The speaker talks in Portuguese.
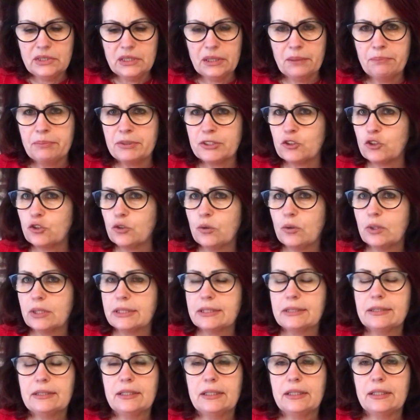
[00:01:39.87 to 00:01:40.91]

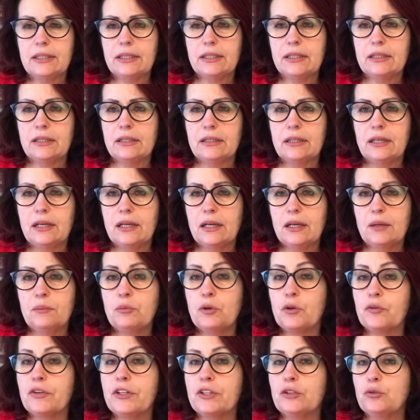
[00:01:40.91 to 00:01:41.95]
pessoas que,
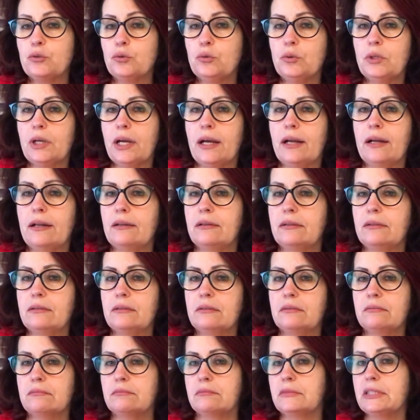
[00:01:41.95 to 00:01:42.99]
porventura,
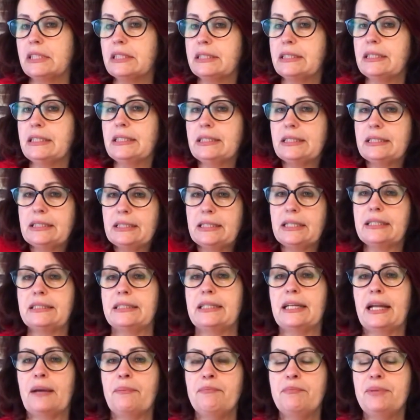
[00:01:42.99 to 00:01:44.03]
desistem da
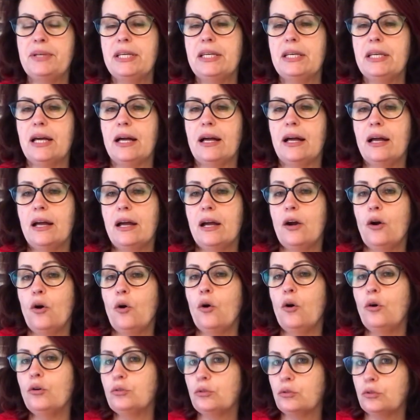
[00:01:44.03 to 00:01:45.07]
terapia,
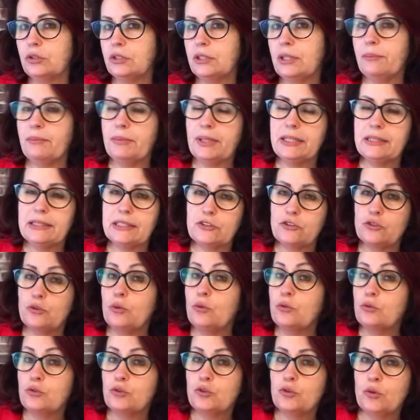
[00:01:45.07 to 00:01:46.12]
outros também das
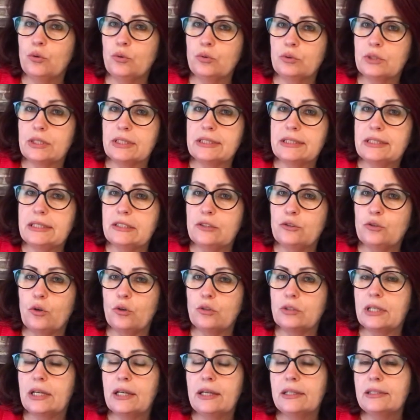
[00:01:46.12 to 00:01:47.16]
consultas que
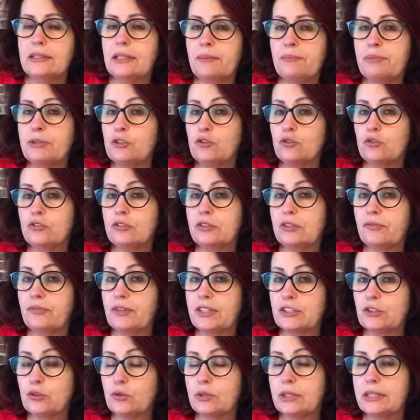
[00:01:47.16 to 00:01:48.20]
toda, tem pessoas que
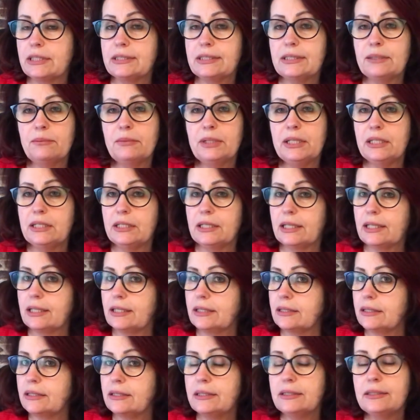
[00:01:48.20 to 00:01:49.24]
faz toda semana,
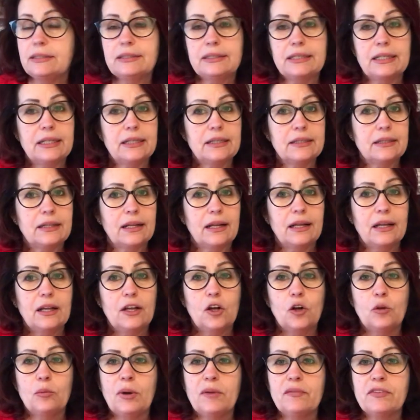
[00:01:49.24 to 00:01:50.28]
cada quinzena,
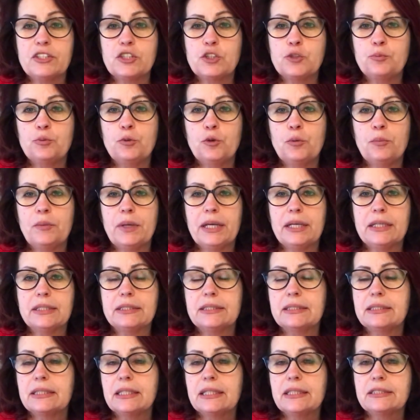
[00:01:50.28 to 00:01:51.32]
uma vez por
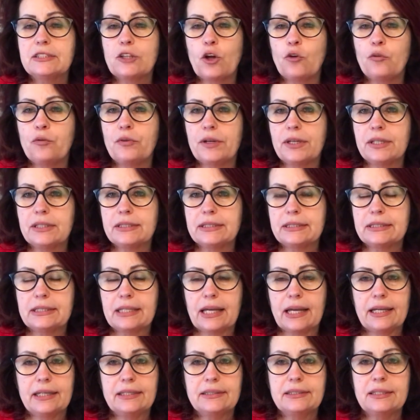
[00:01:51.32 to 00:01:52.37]
mês, talvez
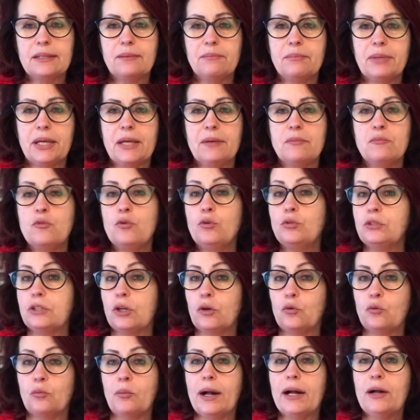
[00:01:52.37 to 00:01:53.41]
aí também mude
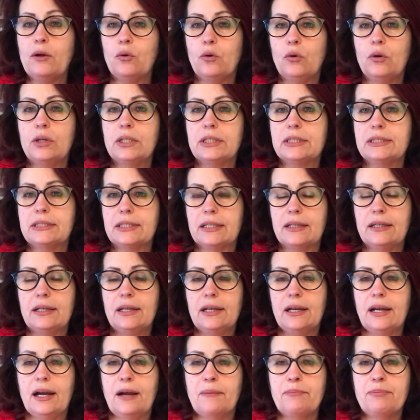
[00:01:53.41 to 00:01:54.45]
alguma coisa,
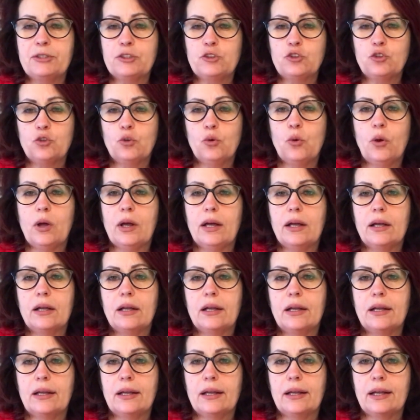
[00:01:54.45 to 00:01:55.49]
a pessoa
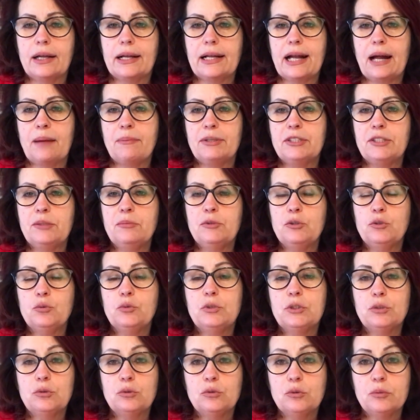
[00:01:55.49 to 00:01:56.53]
é, acaba
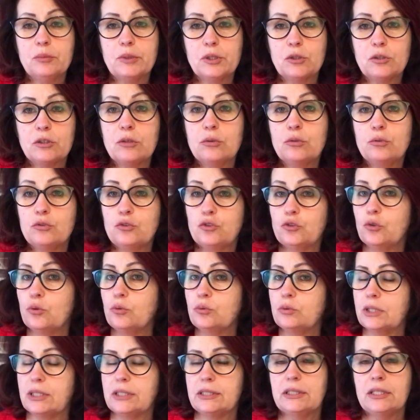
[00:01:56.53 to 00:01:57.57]
diminuindo o número de
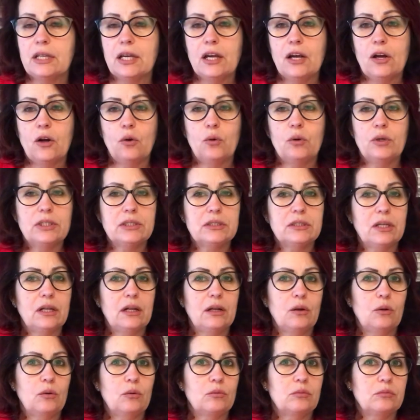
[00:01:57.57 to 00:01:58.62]
consultas, ou
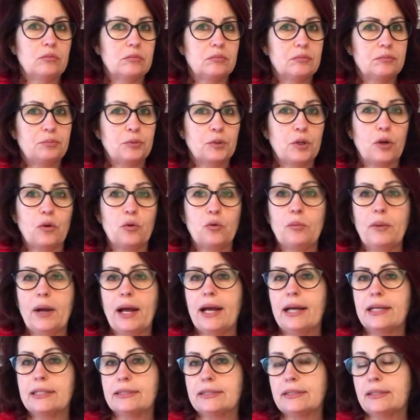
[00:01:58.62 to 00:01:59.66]
então, por alguma
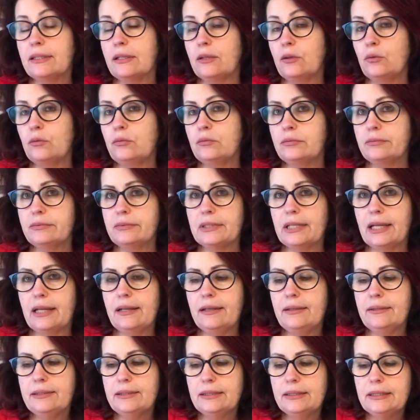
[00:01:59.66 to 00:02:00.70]
razão,
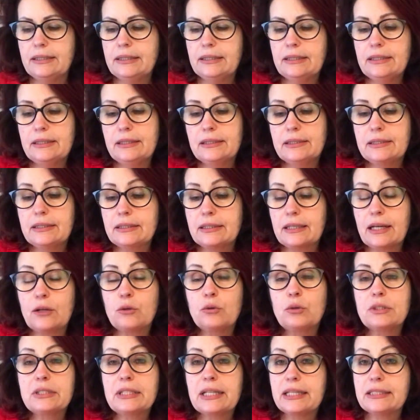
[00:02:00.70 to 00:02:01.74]
né?
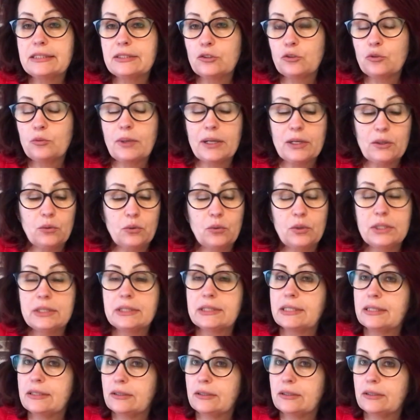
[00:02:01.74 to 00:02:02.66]
Acontece alguma coisa e